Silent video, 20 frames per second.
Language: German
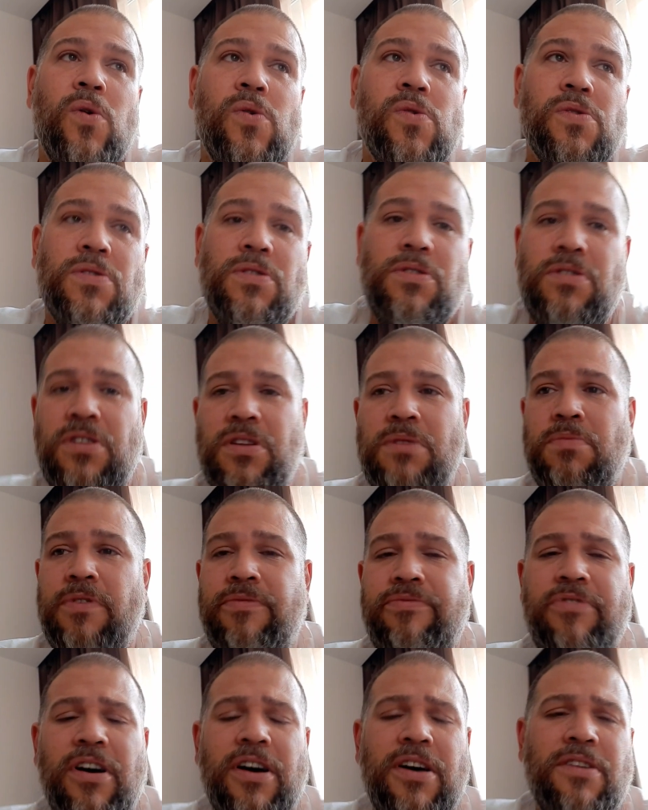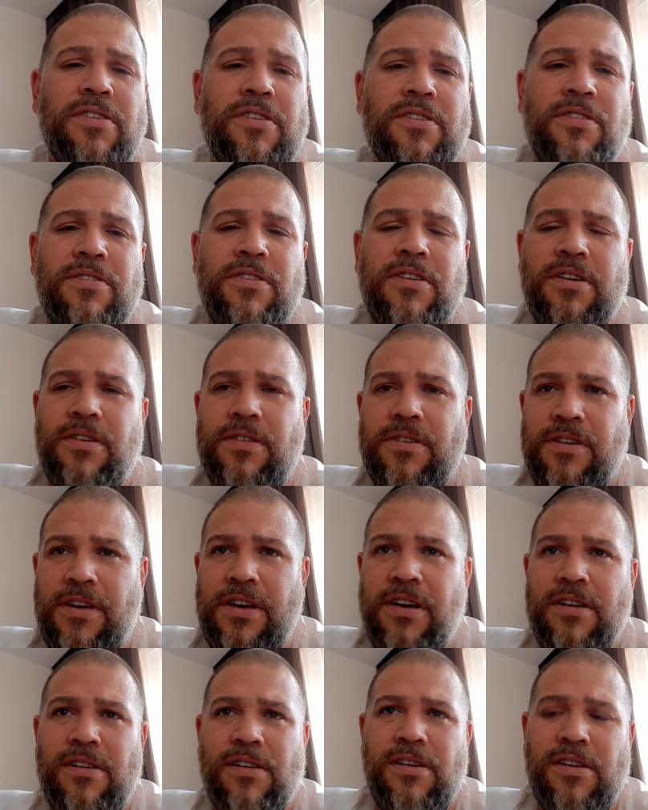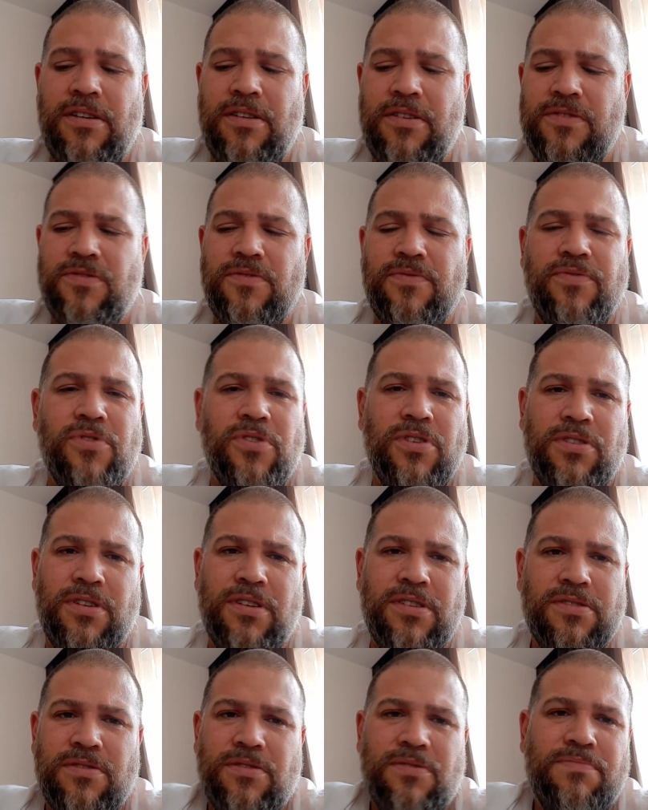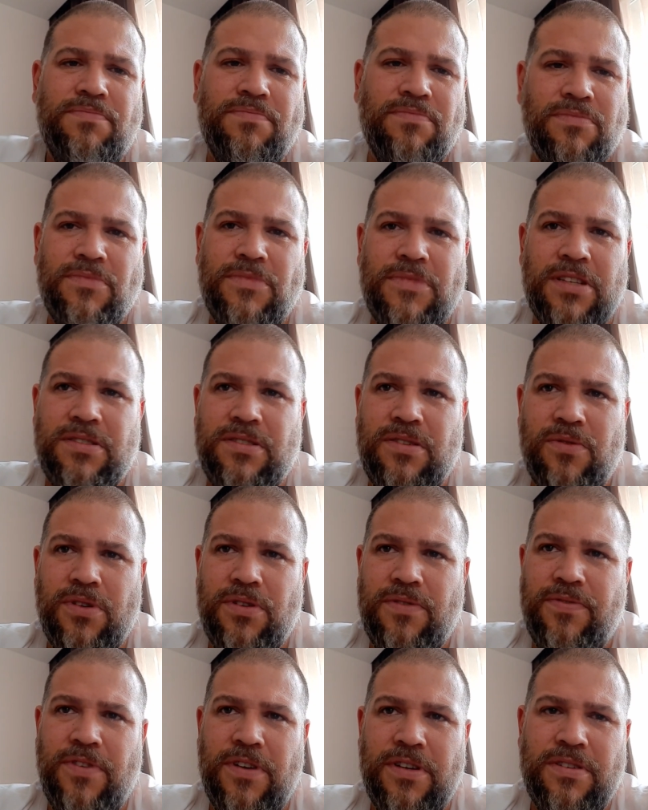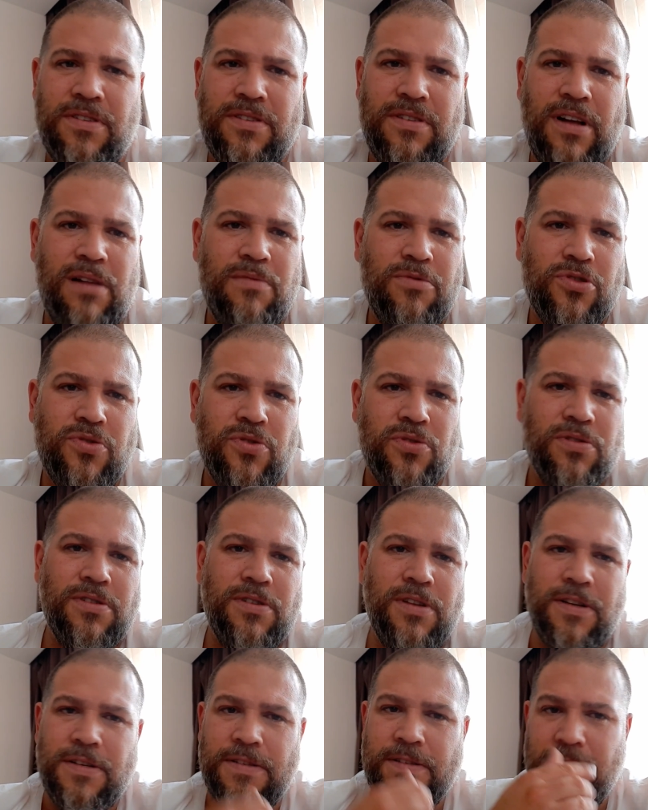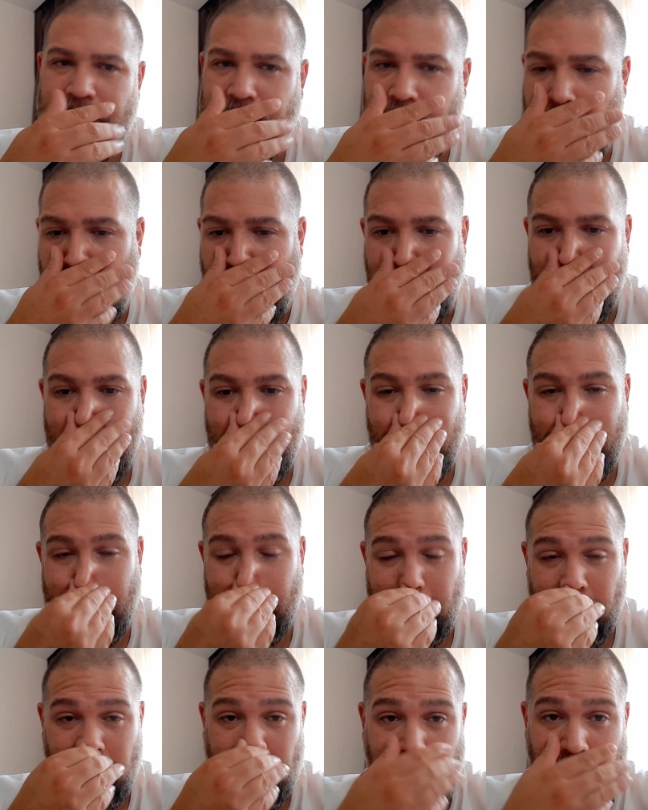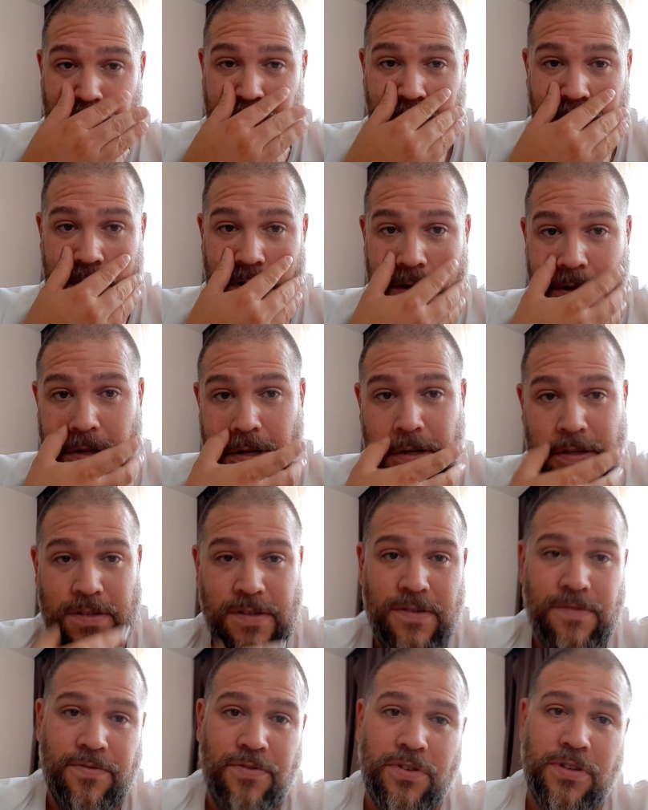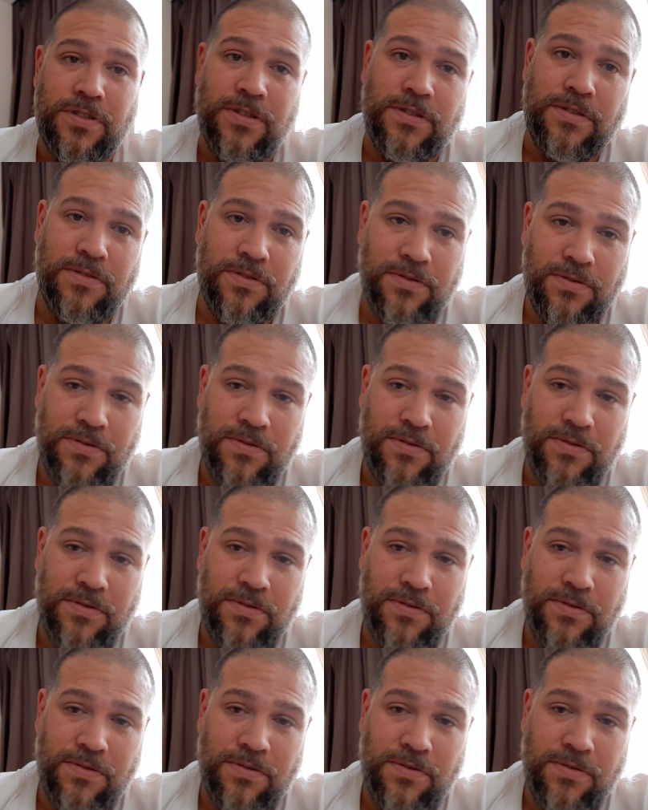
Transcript: und die befreien dann in der Regel eigentlich sofort. Also das dauert vielleicht eine halbe Stunde, dann ist das eher Schreiben von der Nase sind von einer,